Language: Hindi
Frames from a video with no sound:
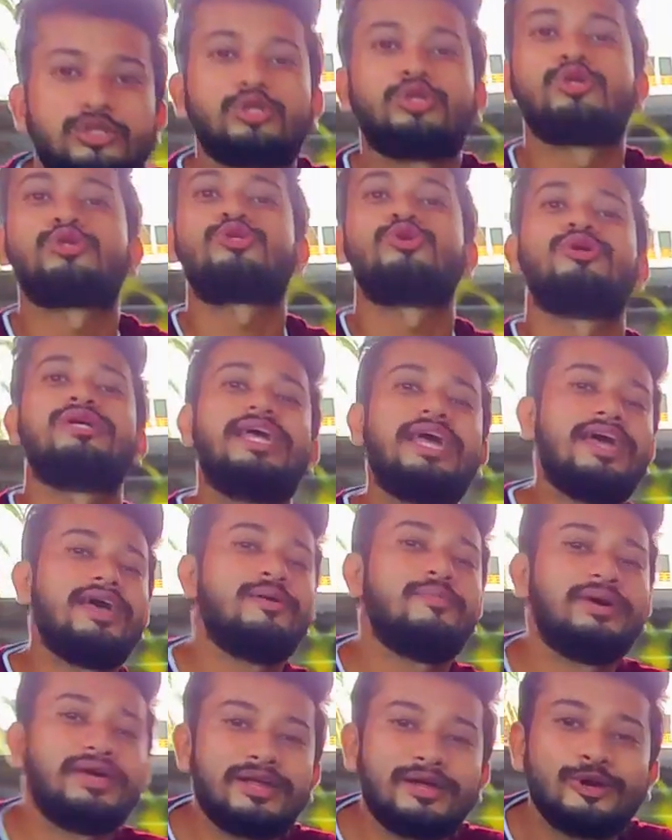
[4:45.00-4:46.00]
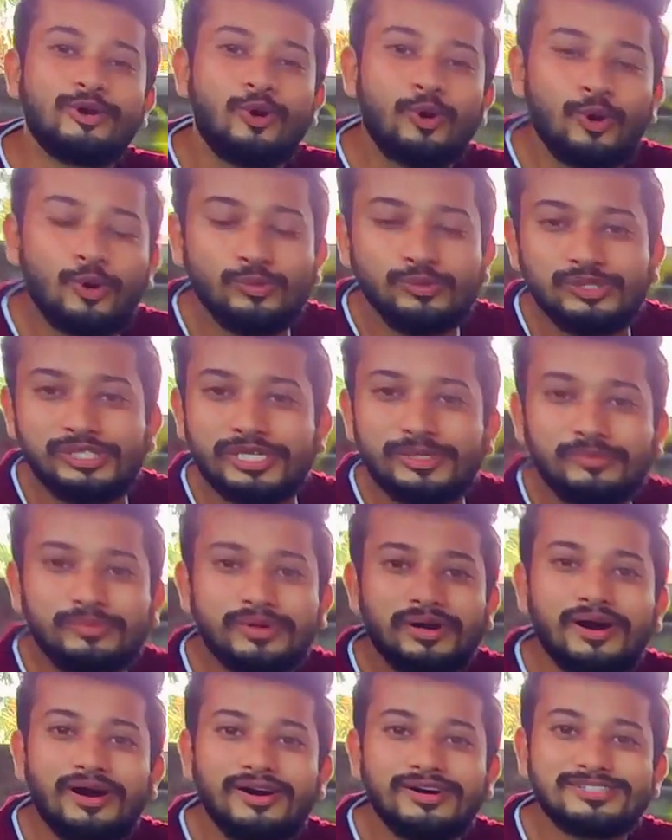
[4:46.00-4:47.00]
तो दोस्तों ये है मेरे होम जिम
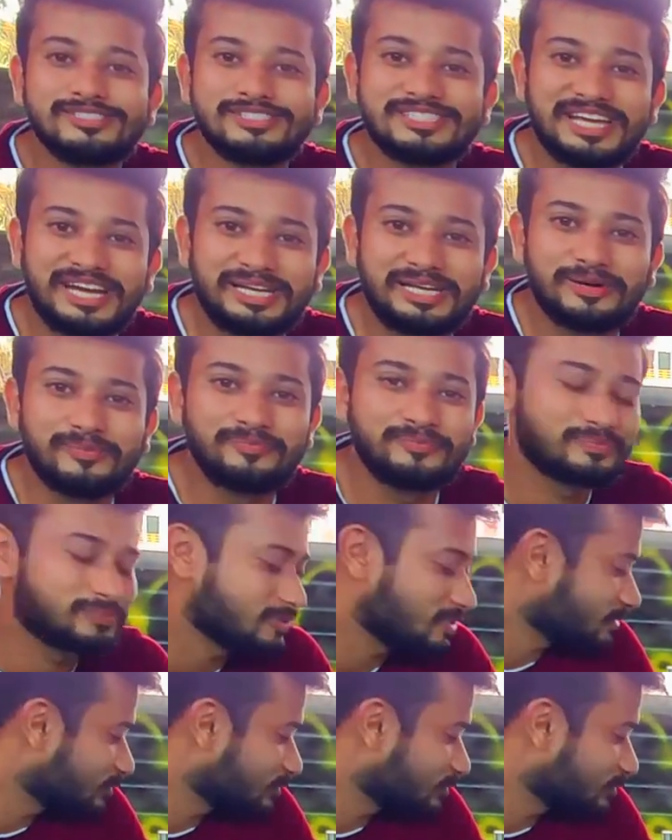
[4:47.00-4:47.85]
सेटअप